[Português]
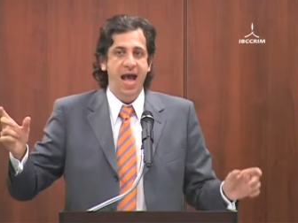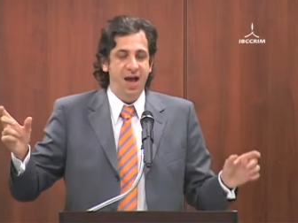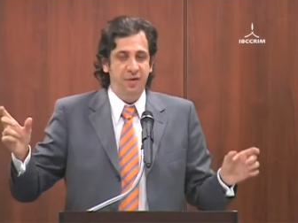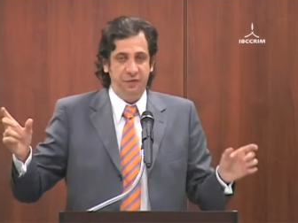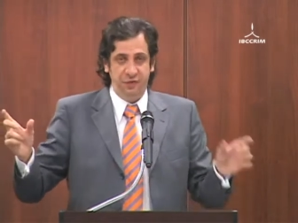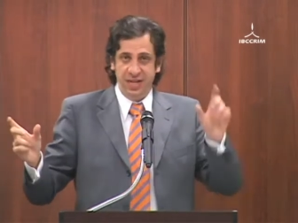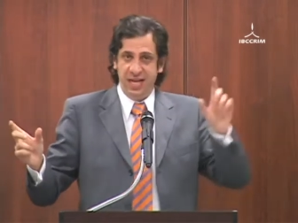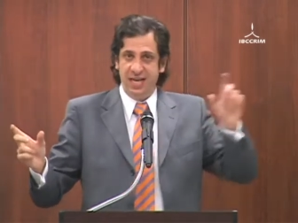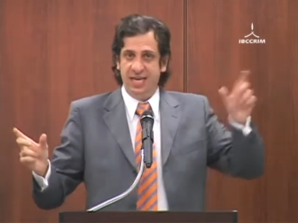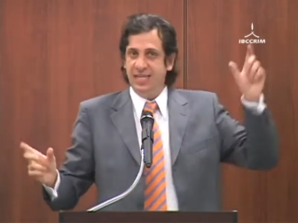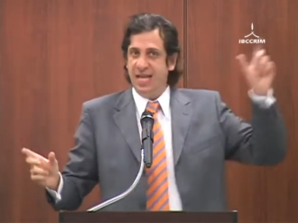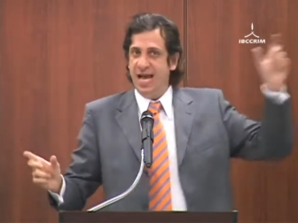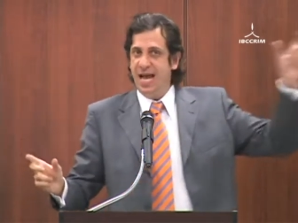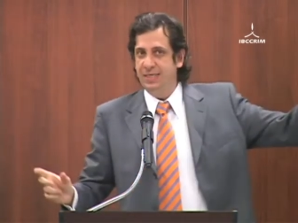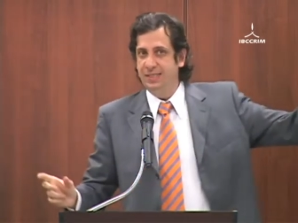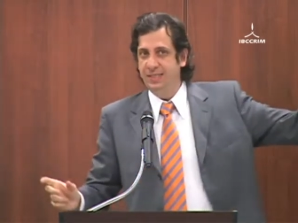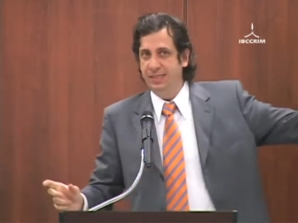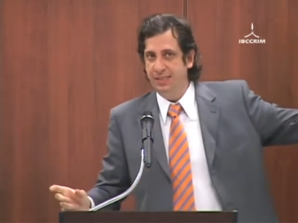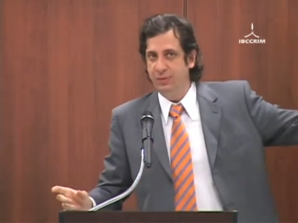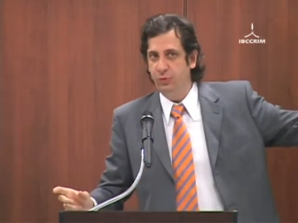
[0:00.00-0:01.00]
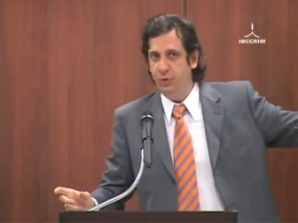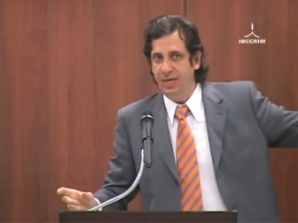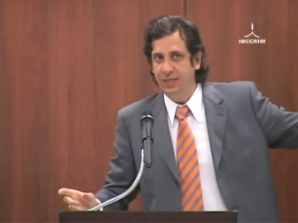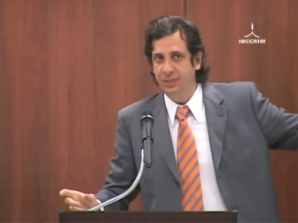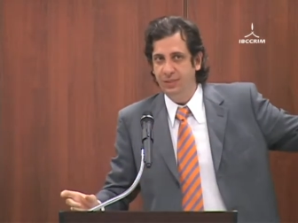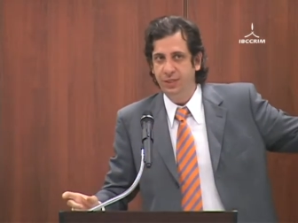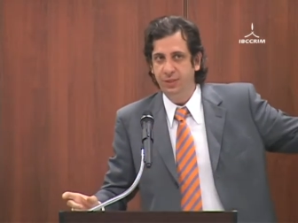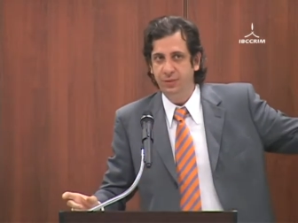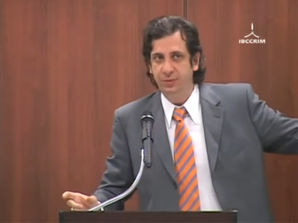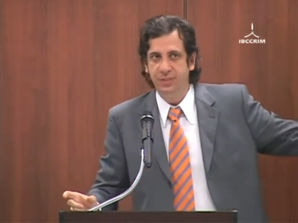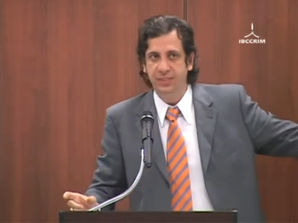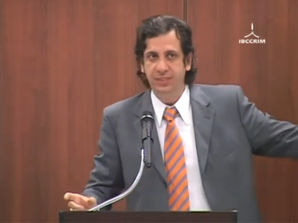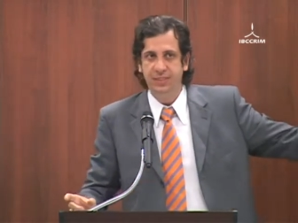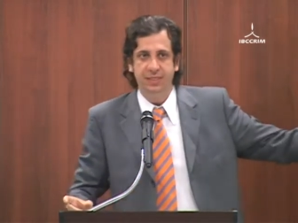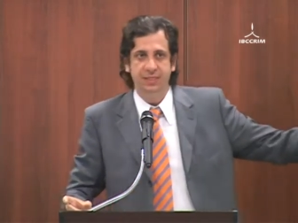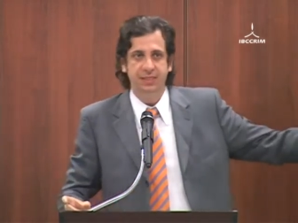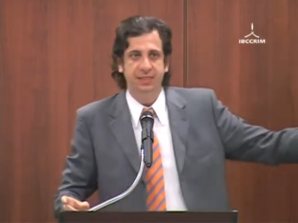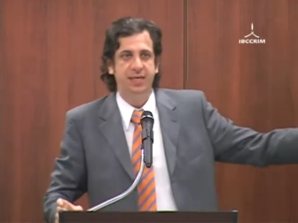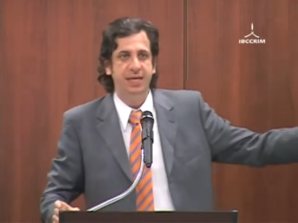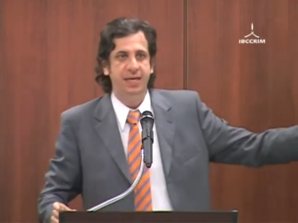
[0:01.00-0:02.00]
A finalidade do artigo
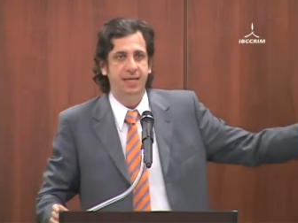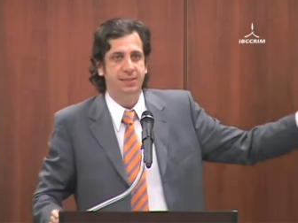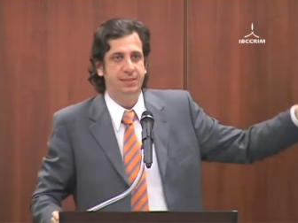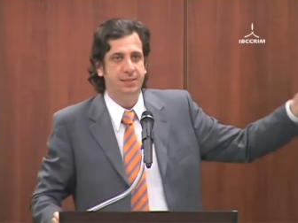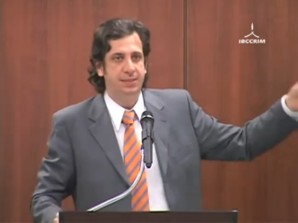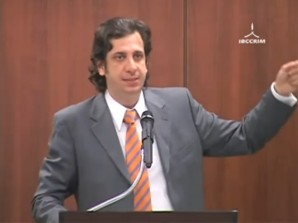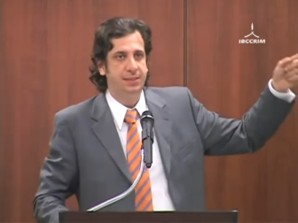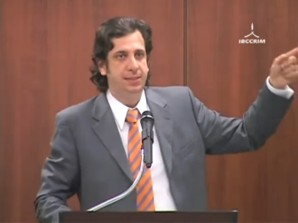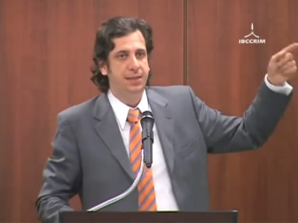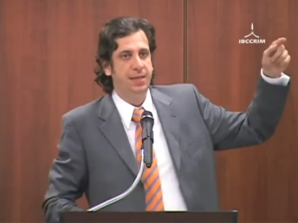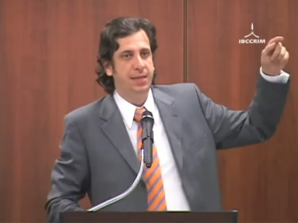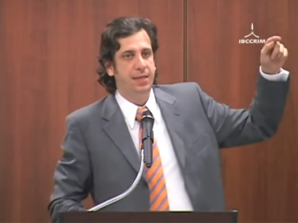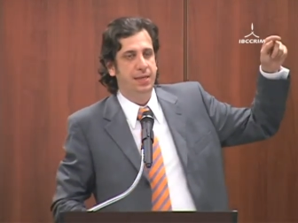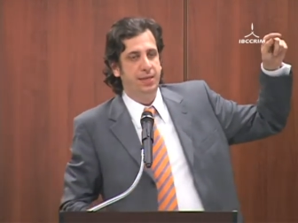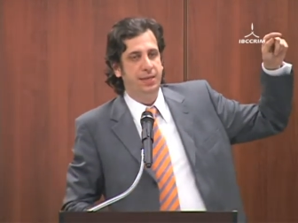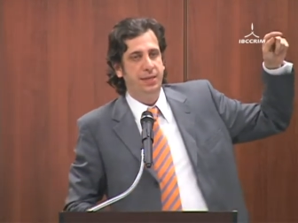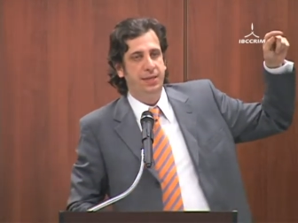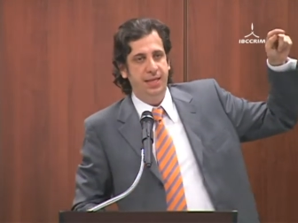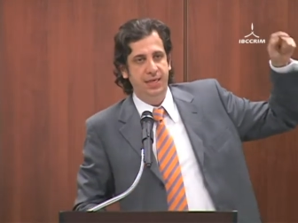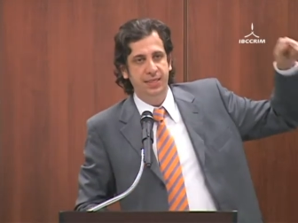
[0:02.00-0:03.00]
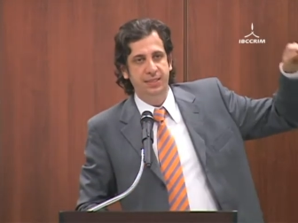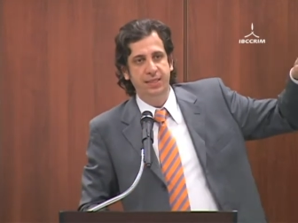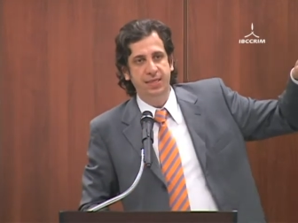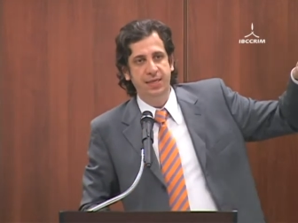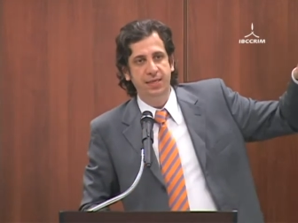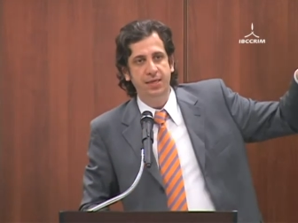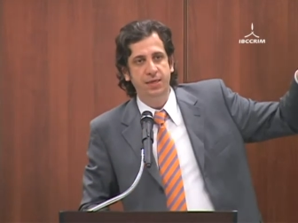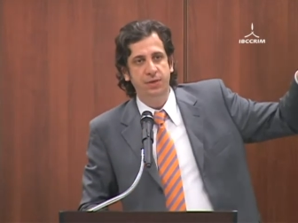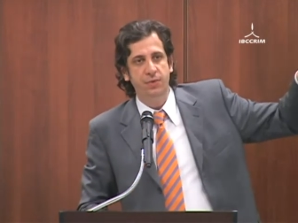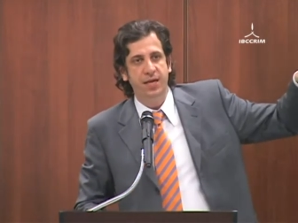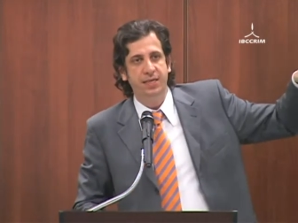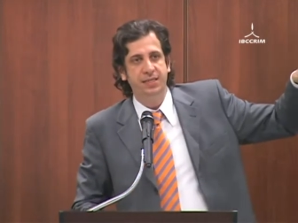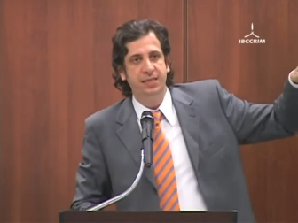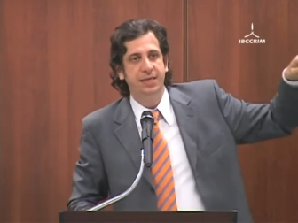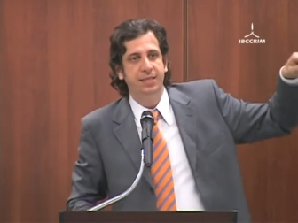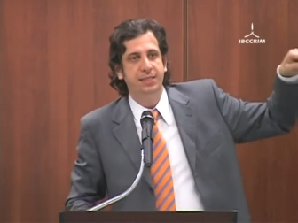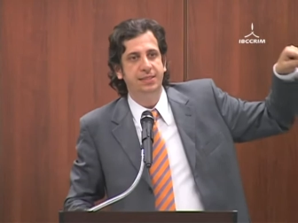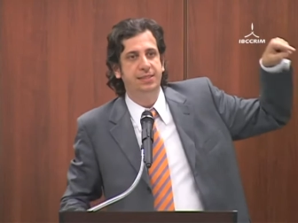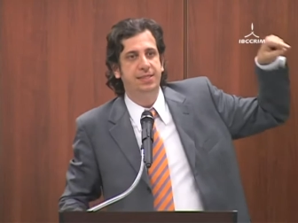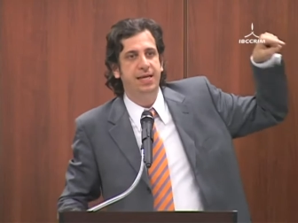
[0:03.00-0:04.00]
16 era adquirir,
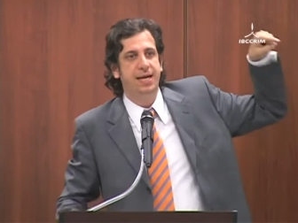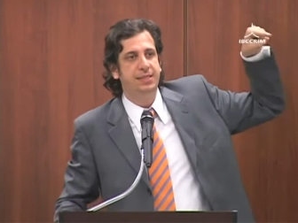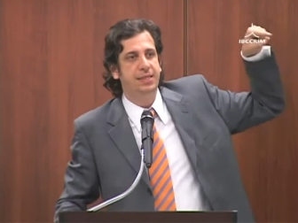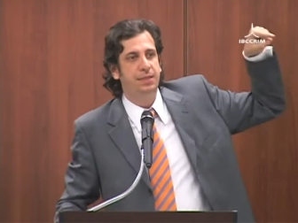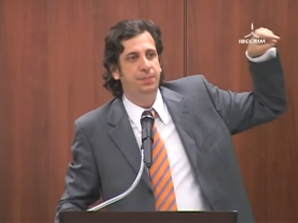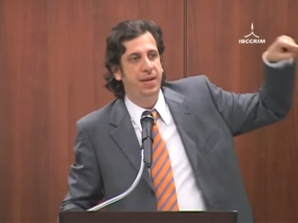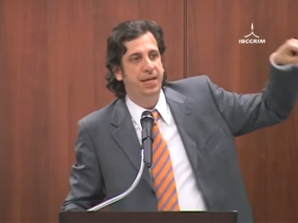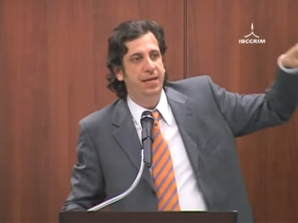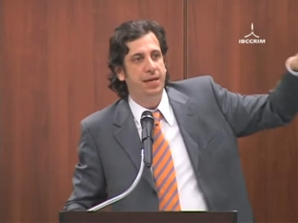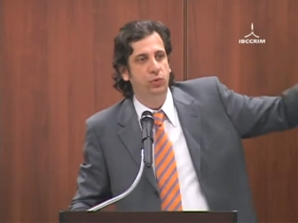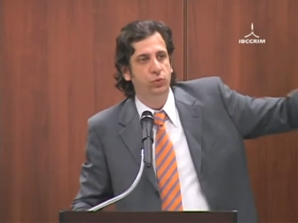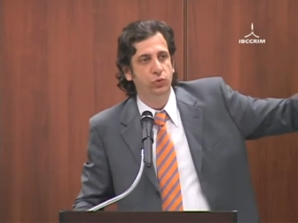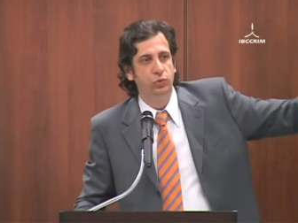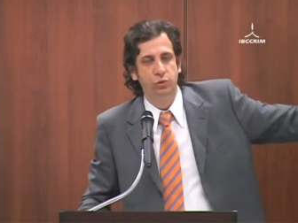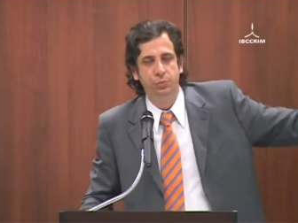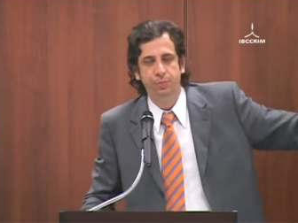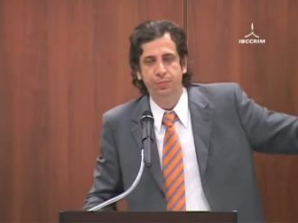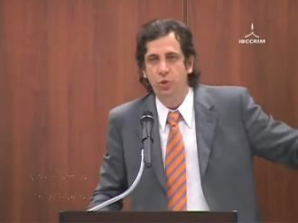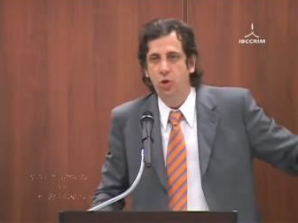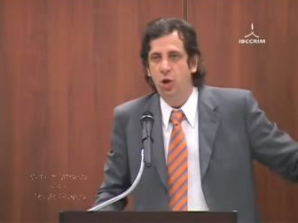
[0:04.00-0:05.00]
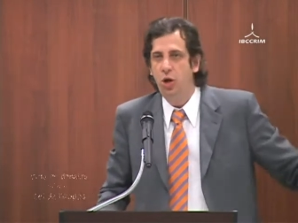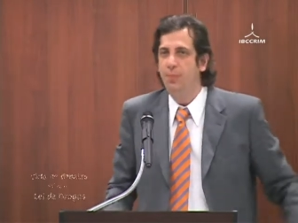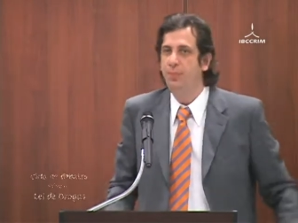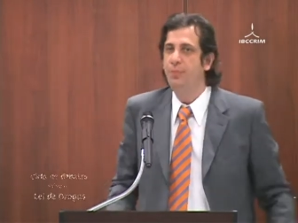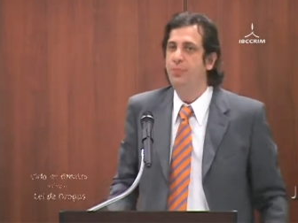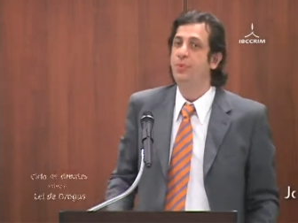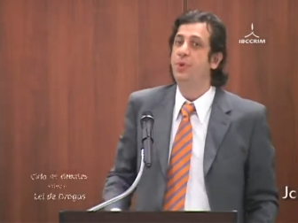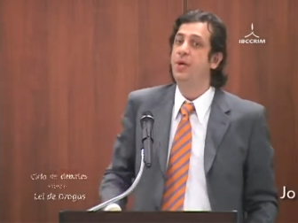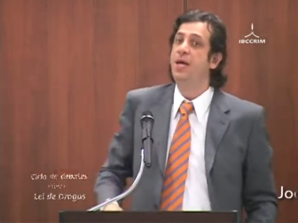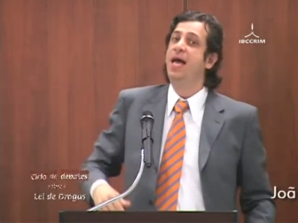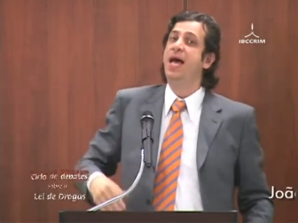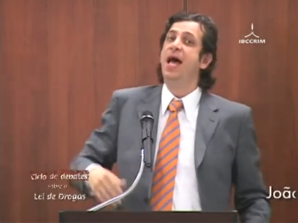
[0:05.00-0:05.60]
guardar, etc., para uso próprio.